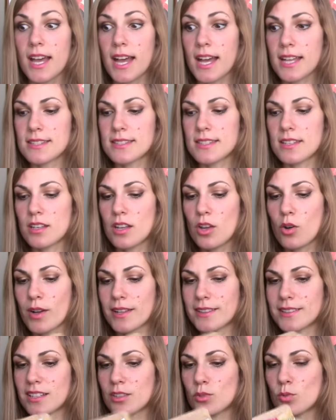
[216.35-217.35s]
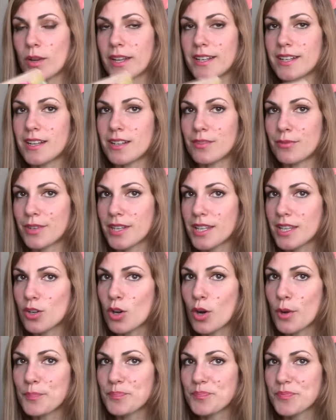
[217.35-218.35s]
anzi ne ho altri due nel
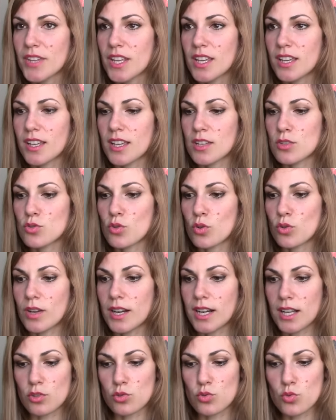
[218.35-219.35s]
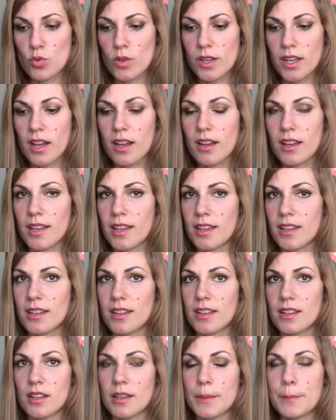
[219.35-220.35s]
frigo che sono alla zucca
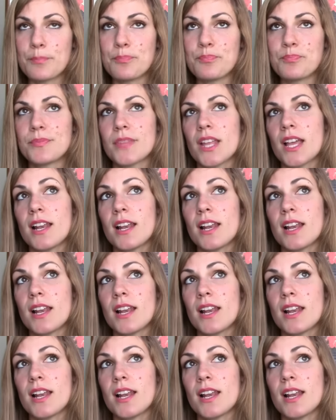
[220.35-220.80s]
e, mm,